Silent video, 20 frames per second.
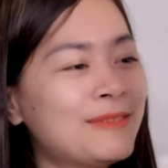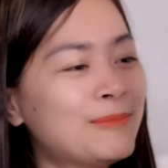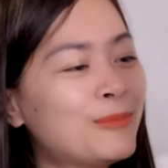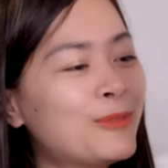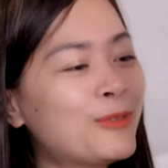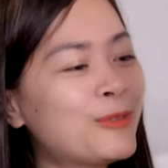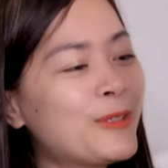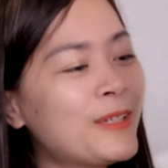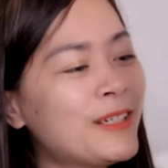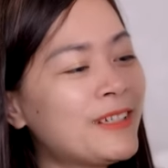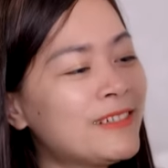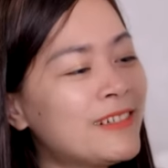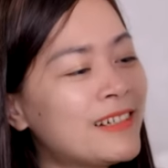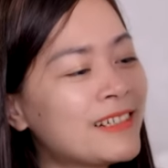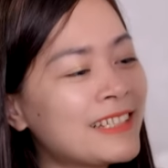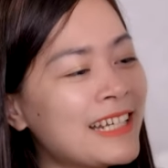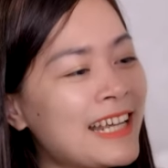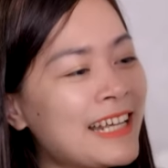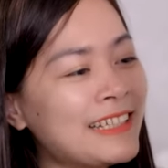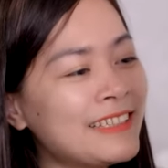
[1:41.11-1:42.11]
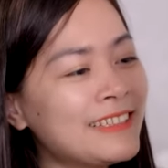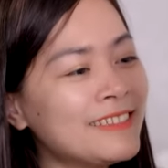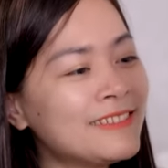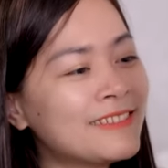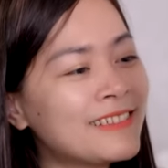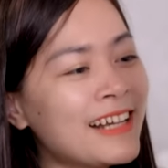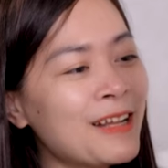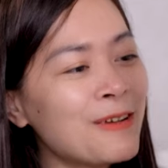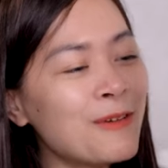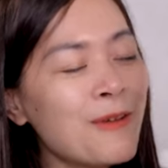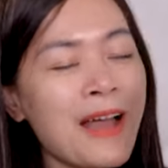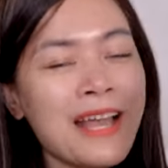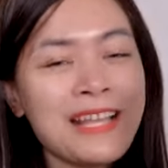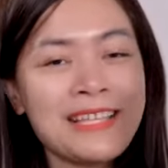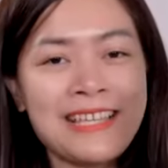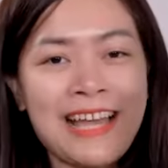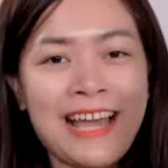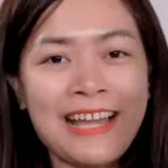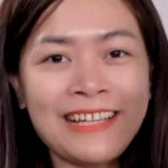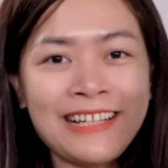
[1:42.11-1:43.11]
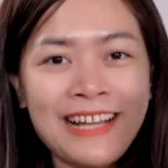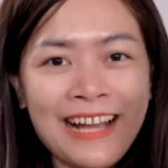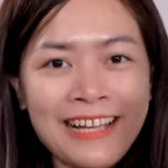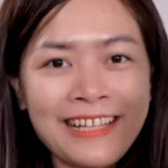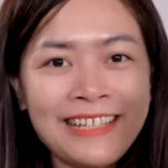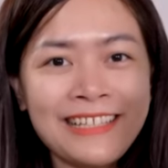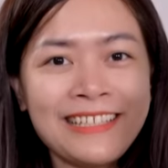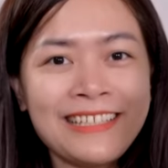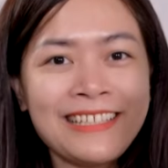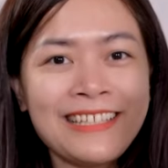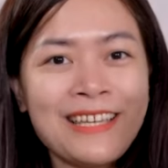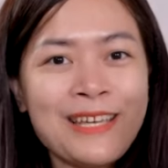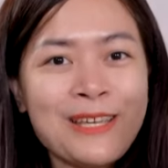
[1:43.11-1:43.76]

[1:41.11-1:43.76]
Mùi hương đến từ các loại trái cây